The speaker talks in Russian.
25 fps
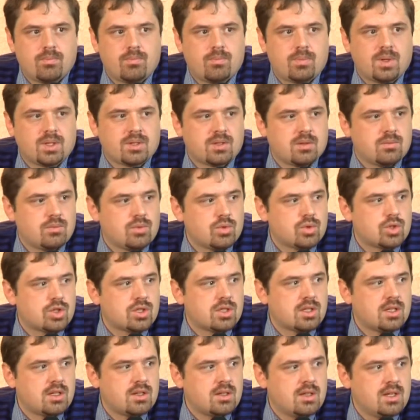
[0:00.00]
Потому
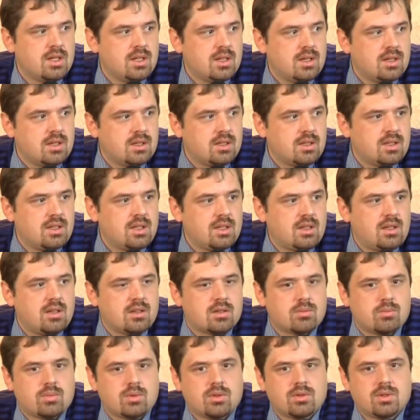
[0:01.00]
что
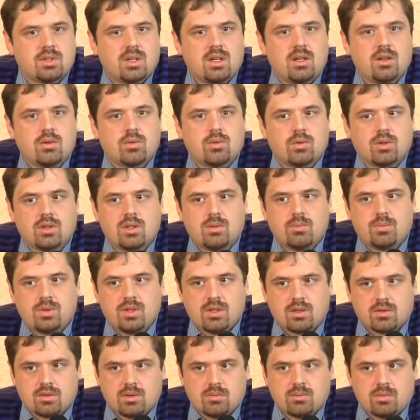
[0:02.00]
Гитлер был далеко не
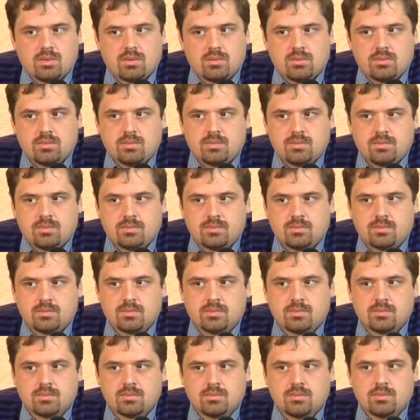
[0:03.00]
первым
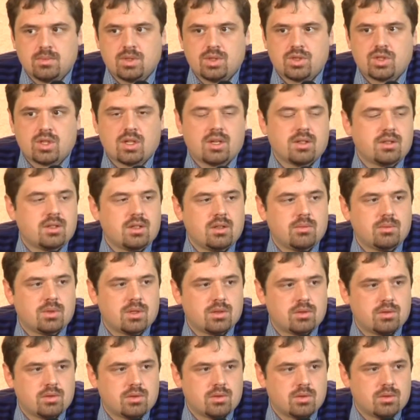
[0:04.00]
мечтателем,
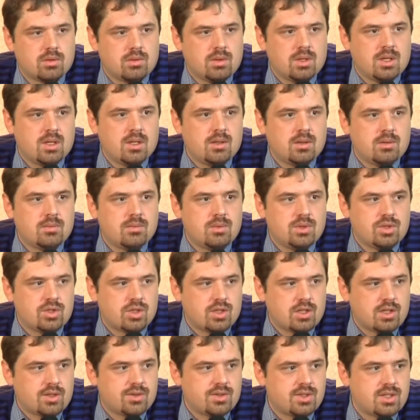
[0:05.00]
который
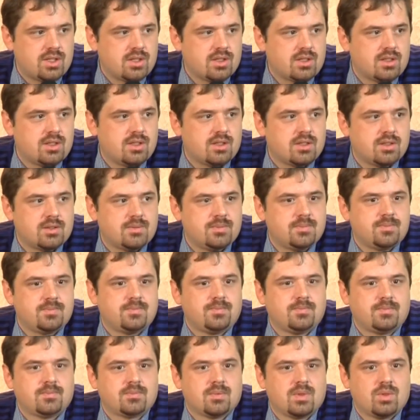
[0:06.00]
мечтал всех их
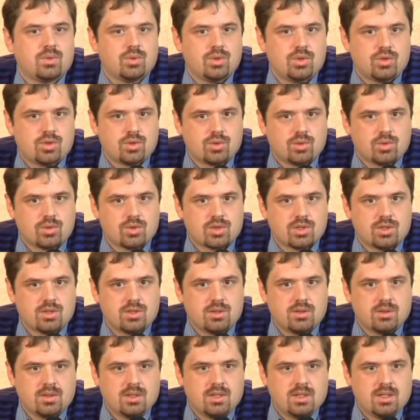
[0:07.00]

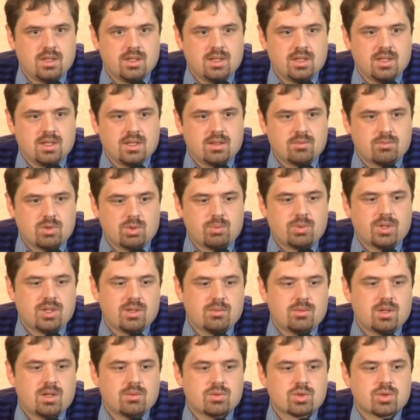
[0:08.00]
уничтожить. Мы
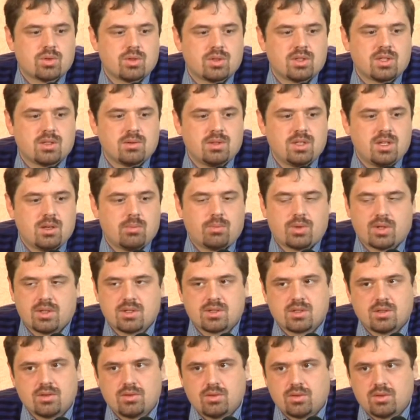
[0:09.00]
понимаем, что это не
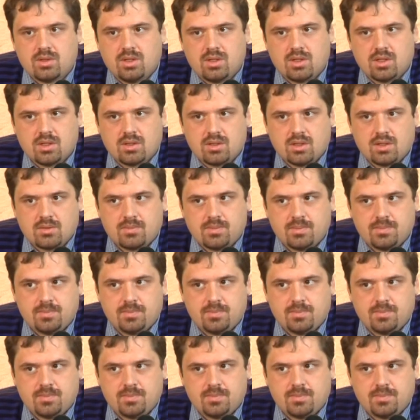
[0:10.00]
произойдет никогда.